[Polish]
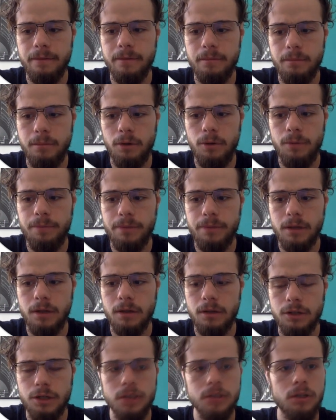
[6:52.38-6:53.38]
bo
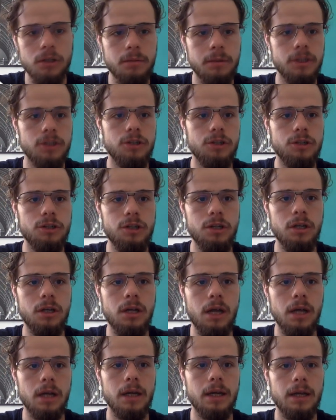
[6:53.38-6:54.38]
często mężczyźni
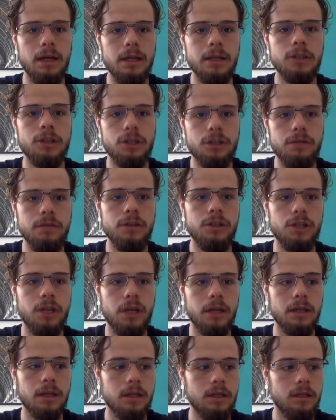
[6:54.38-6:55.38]
e, rzeczywiście
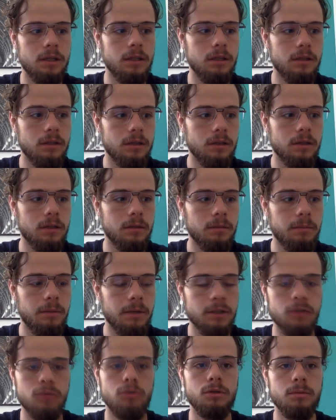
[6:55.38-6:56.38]
takich ich e,
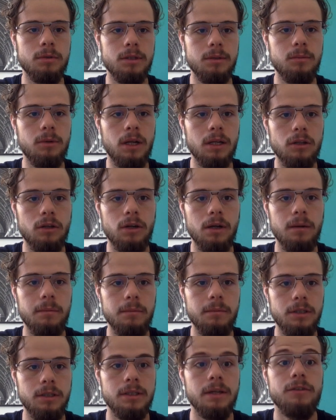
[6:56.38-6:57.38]
bardzo dużym stymulatorem
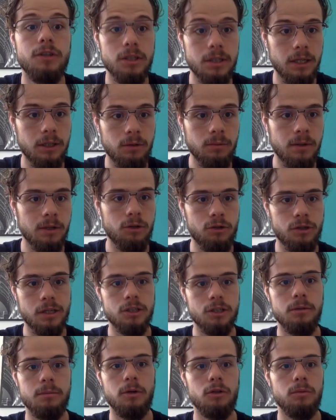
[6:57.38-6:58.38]
i zawsze znajdą na to czas,
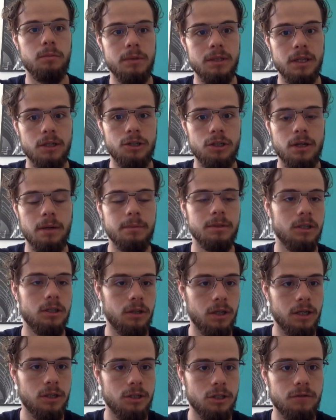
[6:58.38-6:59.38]
żeby odpisać czy napisać do
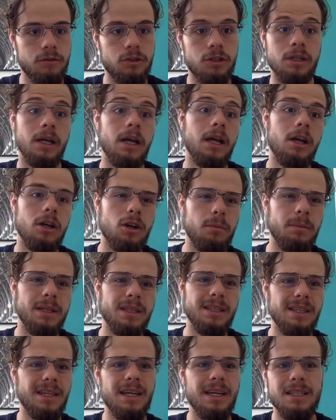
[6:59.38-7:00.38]
jakiejś dziewczyny.
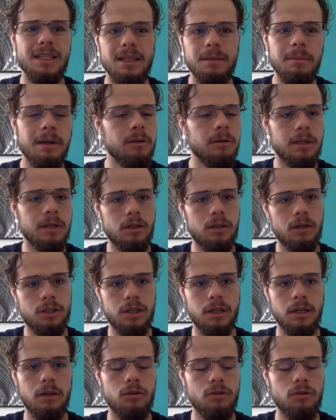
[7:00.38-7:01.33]
Kobiety nie mają na to aż takiego